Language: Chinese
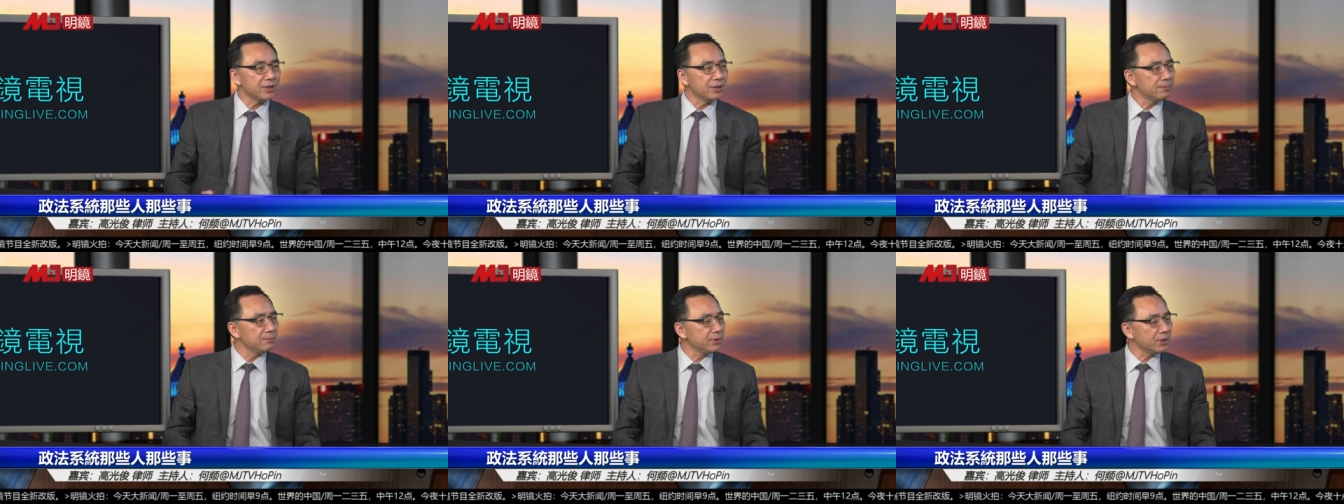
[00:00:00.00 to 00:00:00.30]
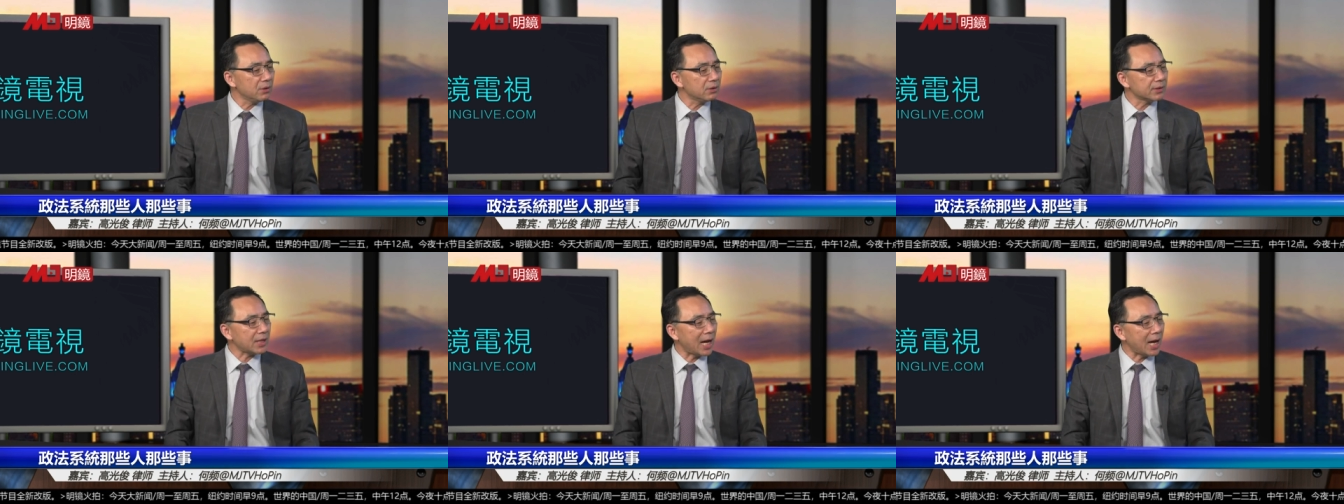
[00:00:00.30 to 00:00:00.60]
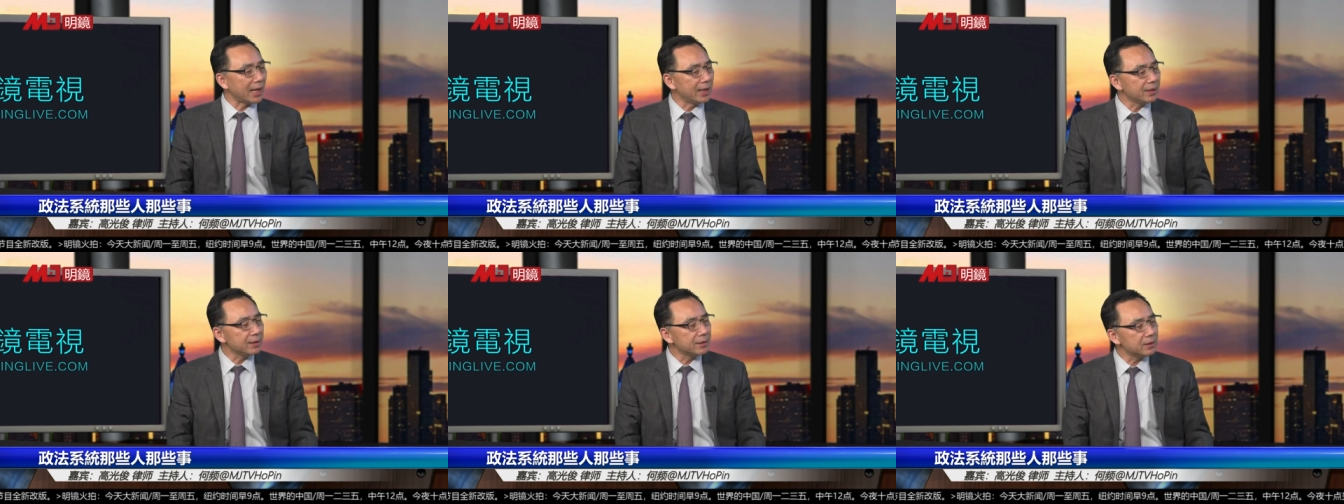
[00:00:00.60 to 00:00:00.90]
林彪
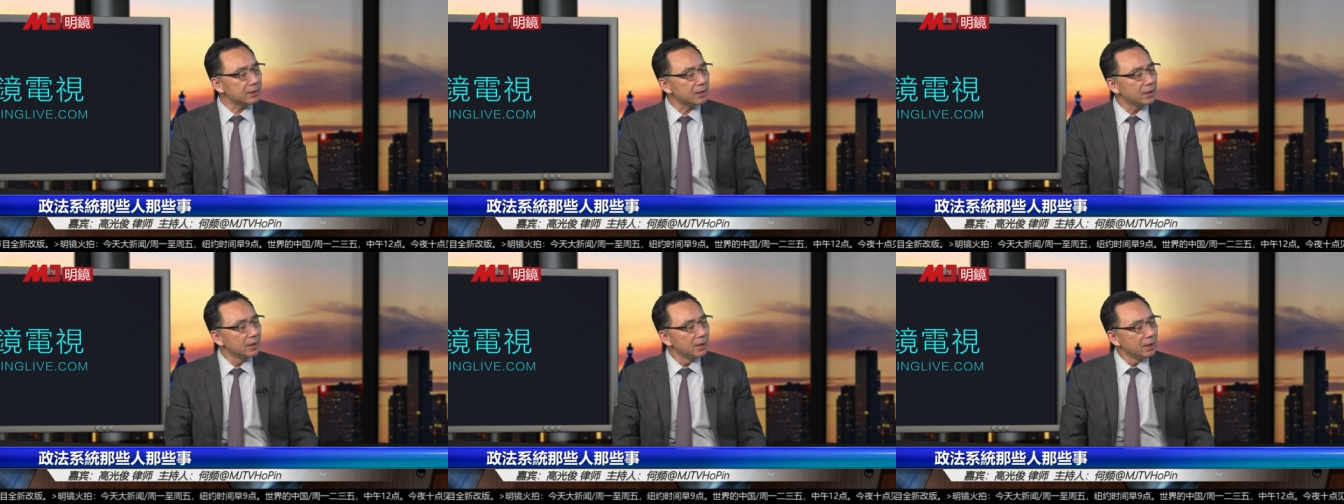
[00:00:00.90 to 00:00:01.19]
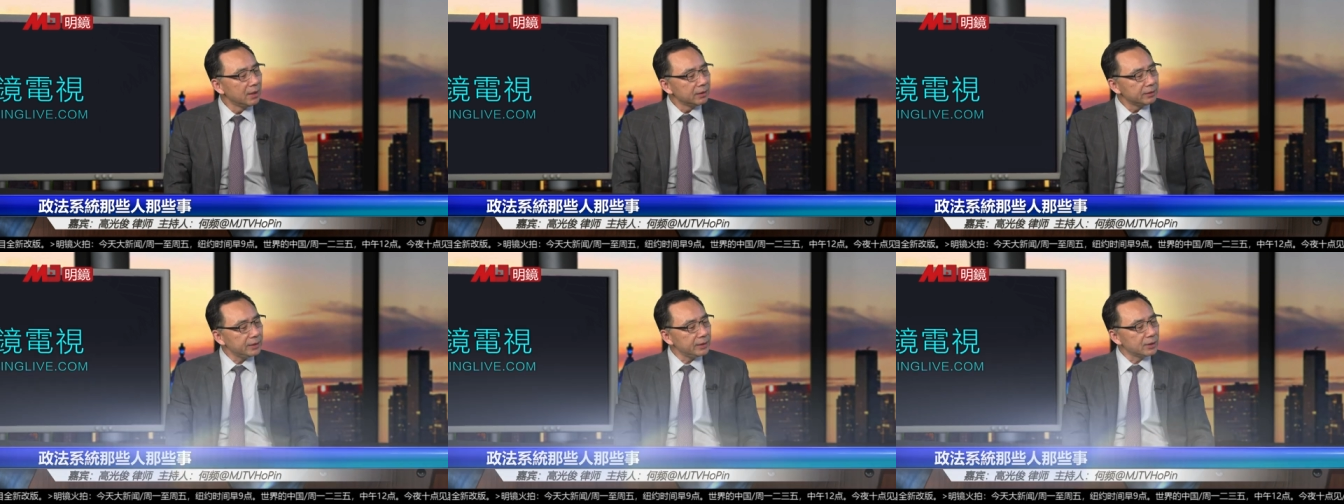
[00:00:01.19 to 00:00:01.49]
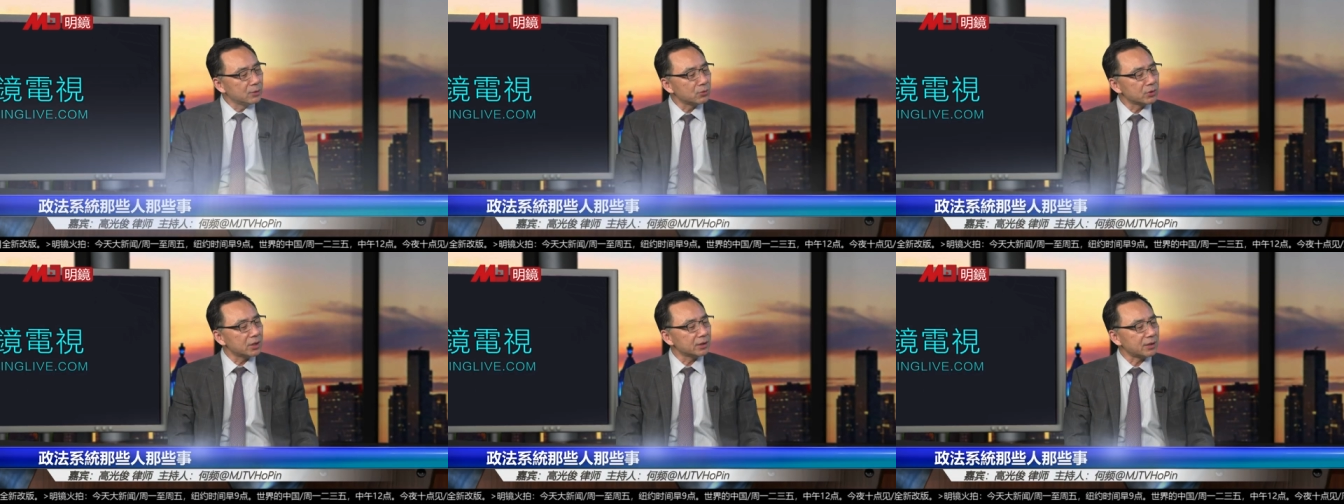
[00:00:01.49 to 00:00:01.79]
哪一个对
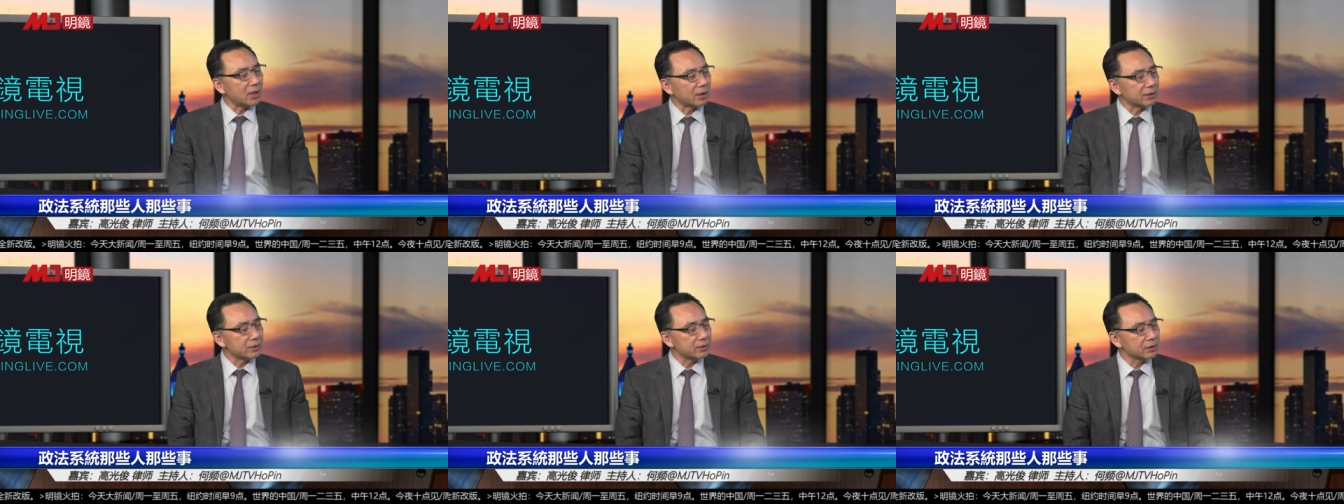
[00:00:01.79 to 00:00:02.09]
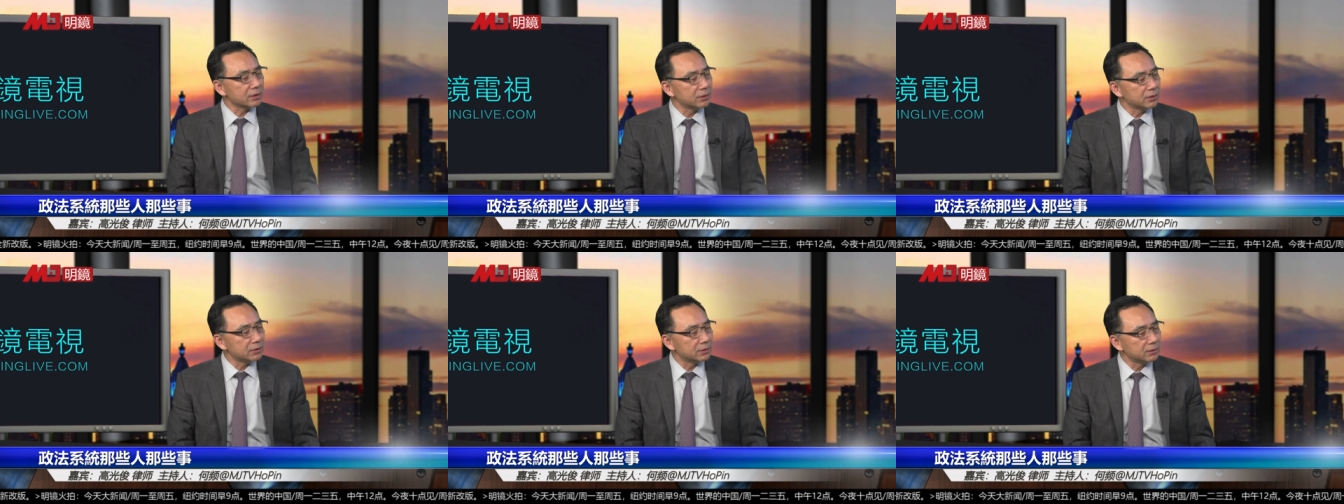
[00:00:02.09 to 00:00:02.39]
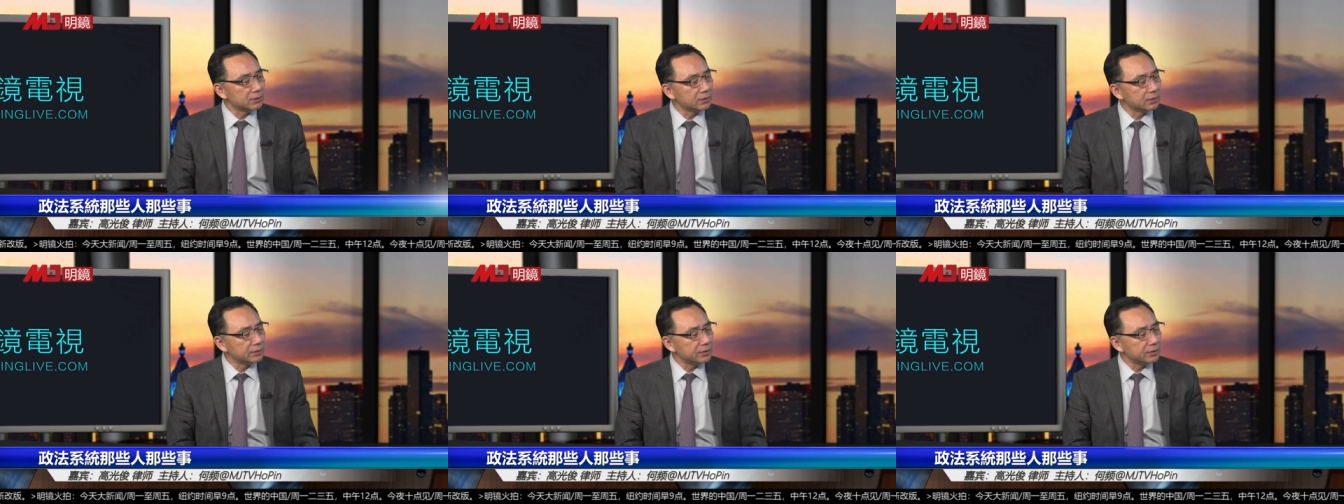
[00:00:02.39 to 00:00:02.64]
共产党的这个